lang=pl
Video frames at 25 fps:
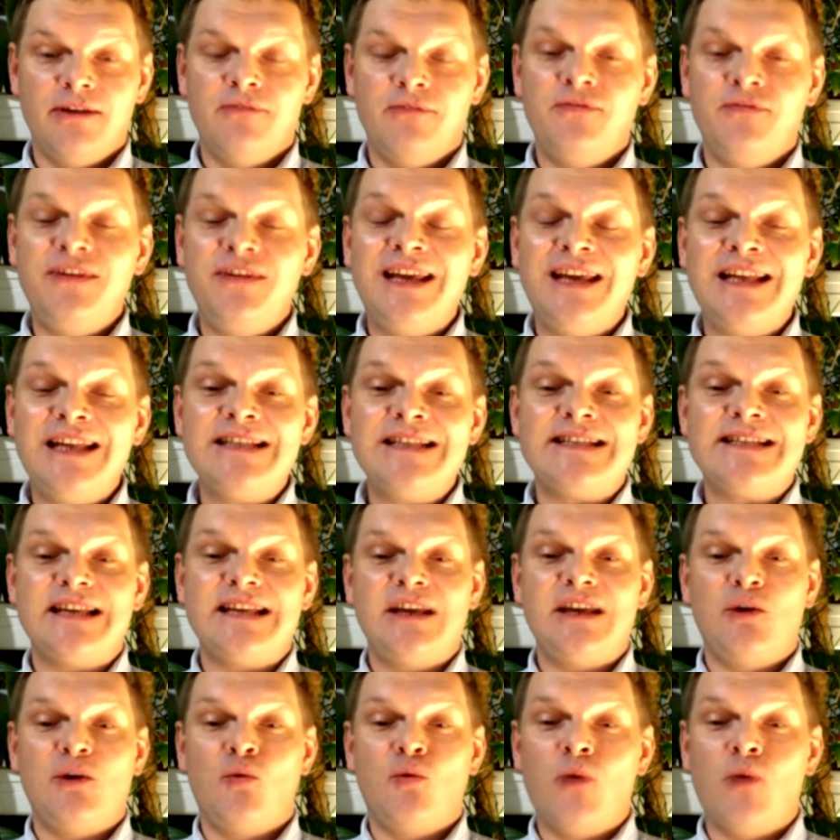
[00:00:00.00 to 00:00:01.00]

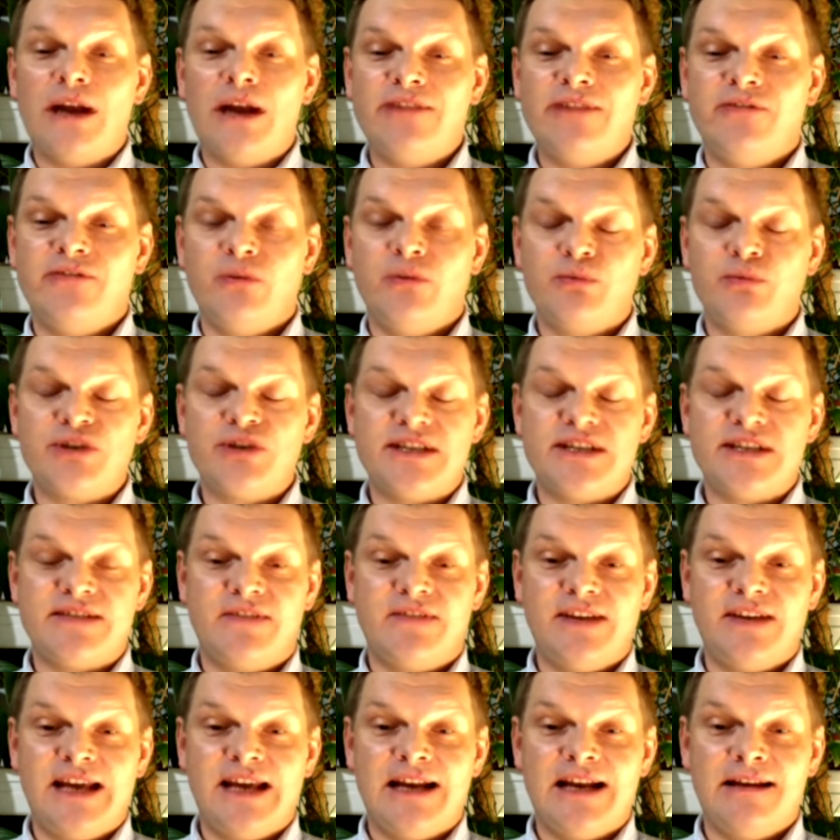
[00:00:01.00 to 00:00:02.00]
więcej łatwo
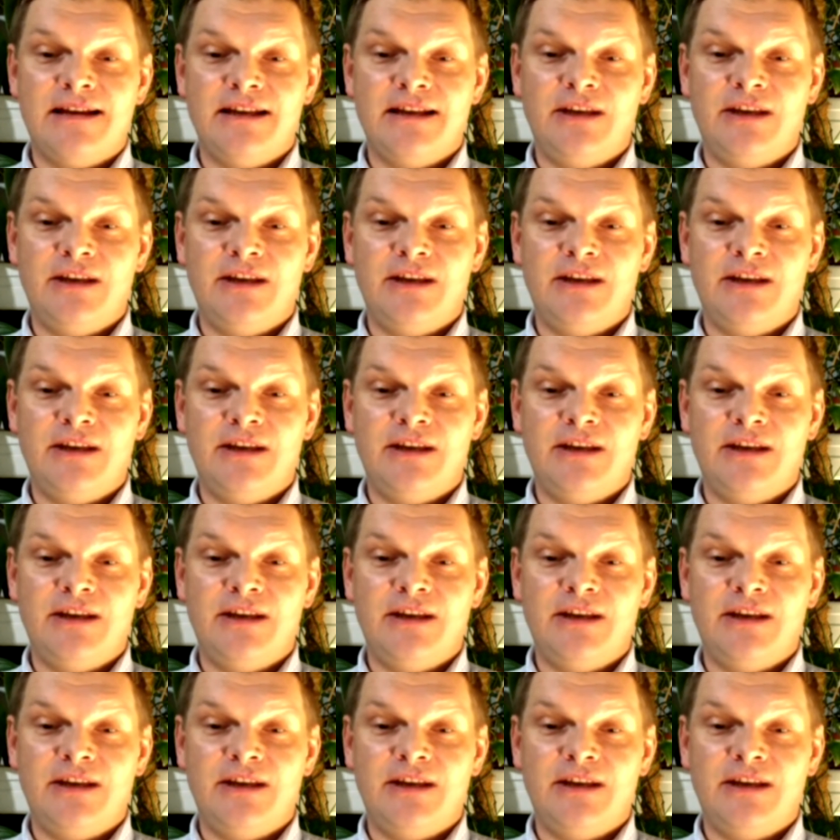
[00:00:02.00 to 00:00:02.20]
przyswajalnych